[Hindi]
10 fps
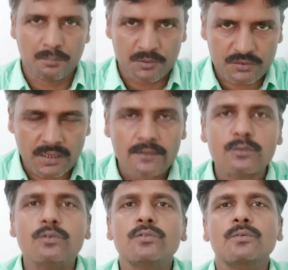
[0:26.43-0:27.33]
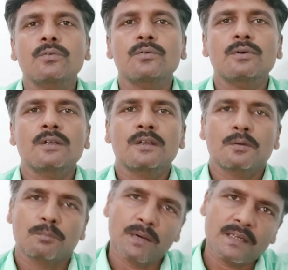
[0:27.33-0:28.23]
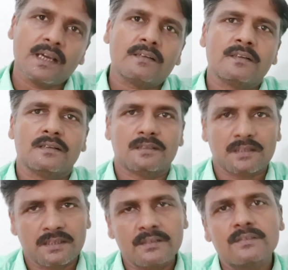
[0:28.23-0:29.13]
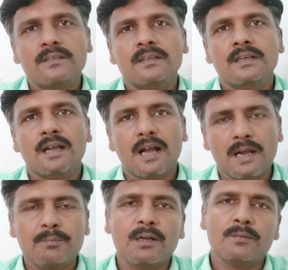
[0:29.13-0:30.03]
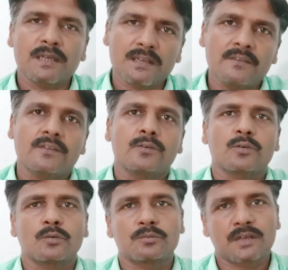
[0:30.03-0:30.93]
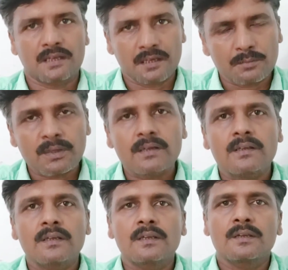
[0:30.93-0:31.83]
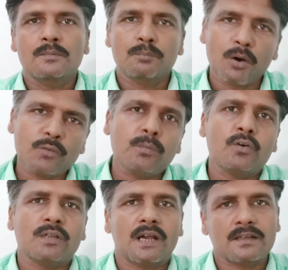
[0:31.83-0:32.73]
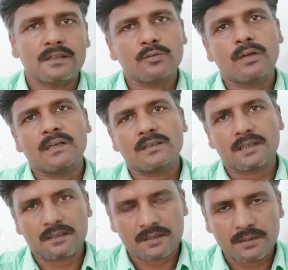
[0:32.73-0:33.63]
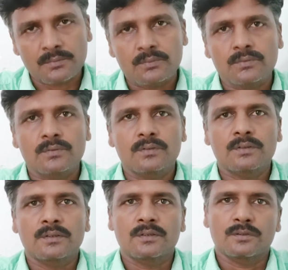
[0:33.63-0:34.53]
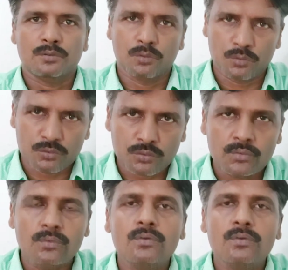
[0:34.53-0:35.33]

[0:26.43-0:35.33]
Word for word: नमस्कार दोस्तों मैं डॉक्टर रत्नेश आपका मेरे इस यूट्यूब चैनल पर बहुत बहुत हार्दिक स्वागत करता हूँ दोस्तों